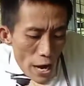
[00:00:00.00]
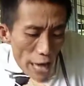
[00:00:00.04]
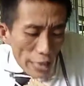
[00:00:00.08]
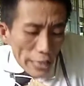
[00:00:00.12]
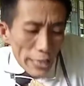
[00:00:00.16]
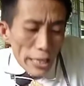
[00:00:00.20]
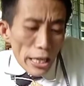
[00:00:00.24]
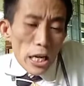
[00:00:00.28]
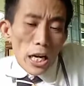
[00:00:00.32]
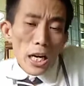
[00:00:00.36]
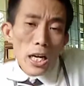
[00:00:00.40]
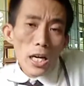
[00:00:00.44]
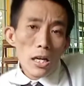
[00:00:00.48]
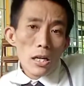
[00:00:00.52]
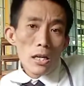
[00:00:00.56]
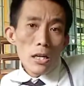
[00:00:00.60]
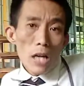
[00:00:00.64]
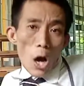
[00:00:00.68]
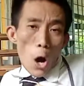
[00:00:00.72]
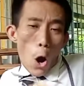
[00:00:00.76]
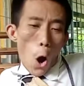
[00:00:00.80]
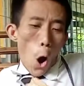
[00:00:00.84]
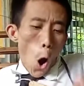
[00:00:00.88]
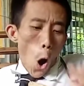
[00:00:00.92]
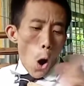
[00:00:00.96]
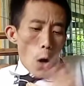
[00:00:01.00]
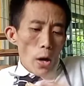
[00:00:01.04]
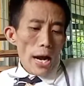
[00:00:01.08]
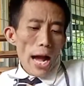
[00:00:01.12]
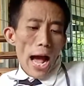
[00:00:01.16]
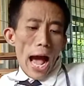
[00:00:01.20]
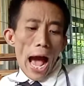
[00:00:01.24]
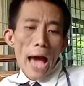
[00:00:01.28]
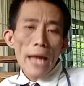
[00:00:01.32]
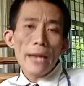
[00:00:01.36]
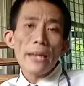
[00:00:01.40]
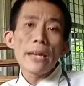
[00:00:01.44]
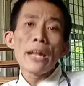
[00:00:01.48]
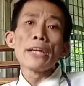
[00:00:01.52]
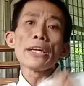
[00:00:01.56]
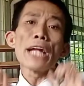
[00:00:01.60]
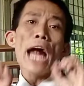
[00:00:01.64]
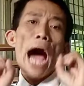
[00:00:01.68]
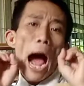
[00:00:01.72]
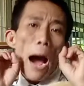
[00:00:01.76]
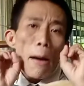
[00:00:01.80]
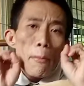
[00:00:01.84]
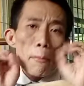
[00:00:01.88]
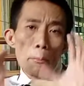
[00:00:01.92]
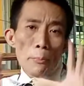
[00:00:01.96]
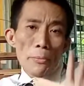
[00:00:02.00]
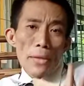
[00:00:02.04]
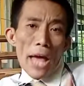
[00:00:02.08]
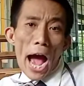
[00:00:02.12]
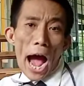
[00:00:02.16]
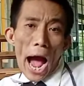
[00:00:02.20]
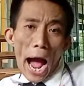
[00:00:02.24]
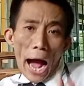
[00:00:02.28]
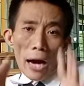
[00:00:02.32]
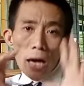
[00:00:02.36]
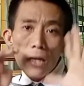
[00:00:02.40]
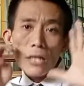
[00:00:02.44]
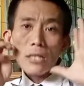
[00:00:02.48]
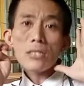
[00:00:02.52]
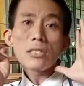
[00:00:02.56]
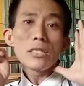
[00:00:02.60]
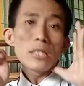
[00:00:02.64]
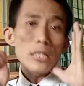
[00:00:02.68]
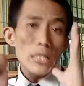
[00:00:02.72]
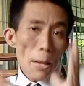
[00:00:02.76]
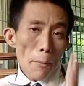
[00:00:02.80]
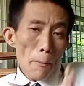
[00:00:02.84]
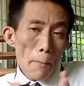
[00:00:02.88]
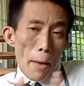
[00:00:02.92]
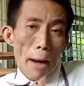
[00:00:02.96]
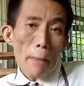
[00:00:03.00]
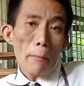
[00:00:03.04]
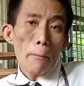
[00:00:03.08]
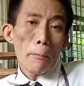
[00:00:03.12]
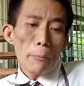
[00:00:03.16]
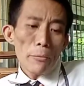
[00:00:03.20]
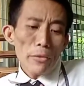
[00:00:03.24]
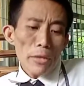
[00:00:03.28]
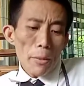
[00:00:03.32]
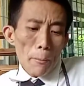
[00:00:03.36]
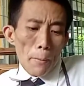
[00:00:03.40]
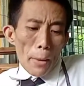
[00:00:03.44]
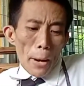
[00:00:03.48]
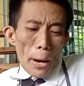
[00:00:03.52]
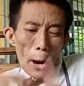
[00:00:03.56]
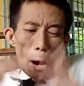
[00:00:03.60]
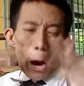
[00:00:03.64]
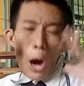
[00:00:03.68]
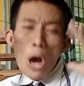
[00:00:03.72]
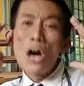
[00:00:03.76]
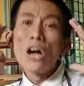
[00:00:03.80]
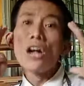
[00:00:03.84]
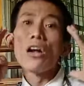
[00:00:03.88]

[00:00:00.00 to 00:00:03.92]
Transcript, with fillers: อันนี้คือเรื่องของการทำอย่างสม่ำเสมอ